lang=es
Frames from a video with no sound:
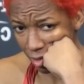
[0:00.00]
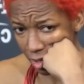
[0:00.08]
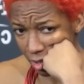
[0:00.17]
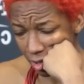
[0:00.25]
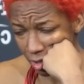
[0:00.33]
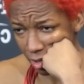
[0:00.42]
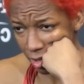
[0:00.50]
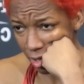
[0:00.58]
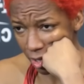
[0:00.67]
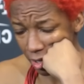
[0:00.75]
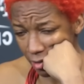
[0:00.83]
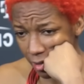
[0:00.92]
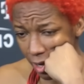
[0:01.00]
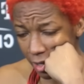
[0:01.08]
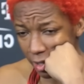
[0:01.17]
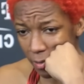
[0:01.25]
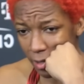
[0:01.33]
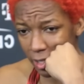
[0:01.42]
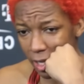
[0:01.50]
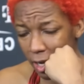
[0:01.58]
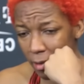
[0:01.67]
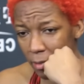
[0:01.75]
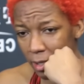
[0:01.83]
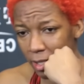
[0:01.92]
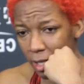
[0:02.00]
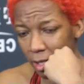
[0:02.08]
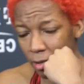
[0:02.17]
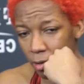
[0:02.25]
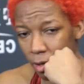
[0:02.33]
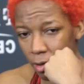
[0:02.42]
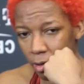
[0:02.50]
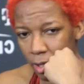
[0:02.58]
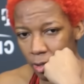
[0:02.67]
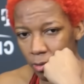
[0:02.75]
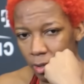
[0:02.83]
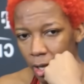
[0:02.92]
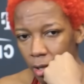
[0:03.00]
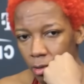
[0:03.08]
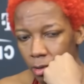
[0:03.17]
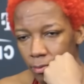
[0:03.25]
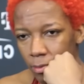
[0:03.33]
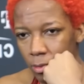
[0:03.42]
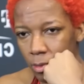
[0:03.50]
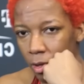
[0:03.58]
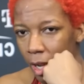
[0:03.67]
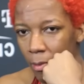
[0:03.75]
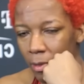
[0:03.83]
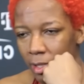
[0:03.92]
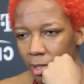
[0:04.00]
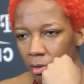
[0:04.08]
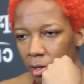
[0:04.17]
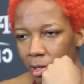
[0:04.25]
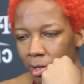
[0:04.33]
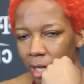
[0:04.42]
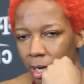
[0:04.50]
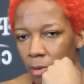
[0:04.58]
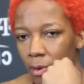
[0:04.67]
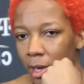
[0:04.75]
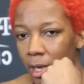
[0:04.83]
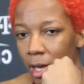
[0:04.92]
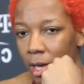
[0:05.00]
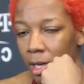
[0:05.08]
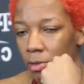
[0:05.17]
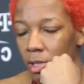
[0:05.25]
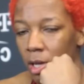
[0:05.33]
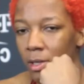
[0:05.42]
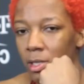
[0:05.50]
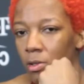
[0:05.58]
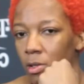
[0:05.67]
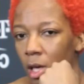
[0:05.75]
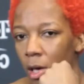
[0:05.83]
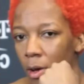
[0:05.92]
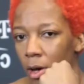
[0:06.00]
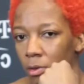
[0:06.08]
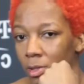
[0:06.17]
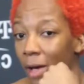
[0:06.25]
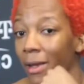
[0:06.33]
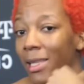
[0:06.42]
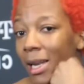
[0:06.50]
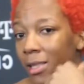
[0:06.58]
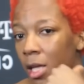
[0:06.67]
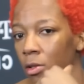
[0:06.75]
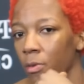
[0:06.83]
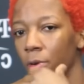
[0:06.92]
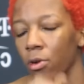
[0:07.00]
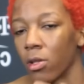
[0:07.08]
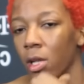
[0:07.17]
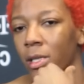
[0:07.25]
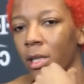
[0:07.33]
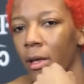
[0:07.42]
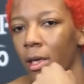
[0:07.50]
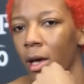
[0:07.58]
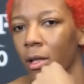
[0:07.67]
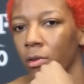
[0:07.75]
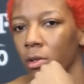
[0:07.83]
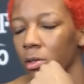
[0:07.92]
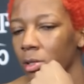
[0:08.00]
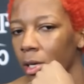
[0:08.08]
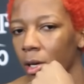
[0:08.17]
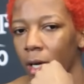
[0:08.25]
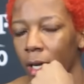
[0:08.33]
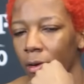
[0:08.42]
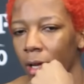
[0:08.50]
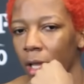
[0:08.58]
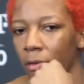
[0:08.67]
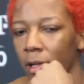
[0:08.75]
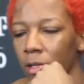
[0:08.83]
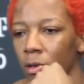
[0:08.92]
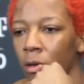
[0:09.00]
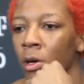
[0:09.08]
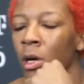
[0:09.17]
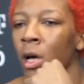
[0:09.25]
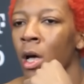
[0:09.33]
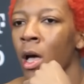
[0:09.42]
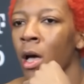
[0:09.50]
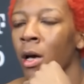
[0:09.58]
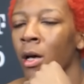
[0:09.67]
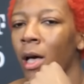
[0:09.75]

lo siguiente acerca del contexto del conflicto. Agradezco a mi entrenador por no dejarme sola ni un solo segundo, porque si no fuera por mi